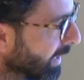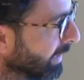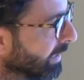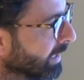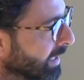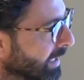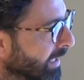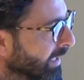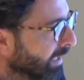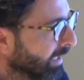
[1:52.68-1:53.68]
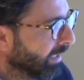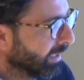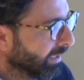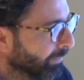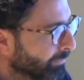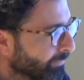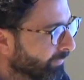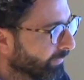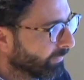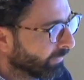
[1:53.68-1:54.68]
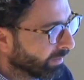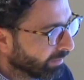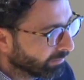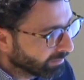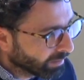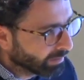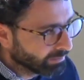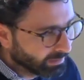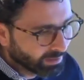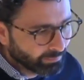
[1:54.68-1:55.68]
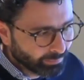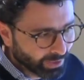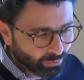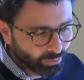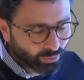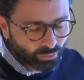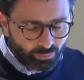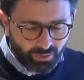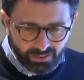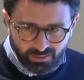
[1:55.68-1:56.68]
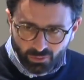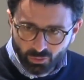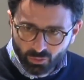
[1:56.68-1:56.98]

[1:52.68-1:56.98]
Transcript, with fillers: L'obiettivo è quello di raccogliere, partendo dal basso, dalle esigenze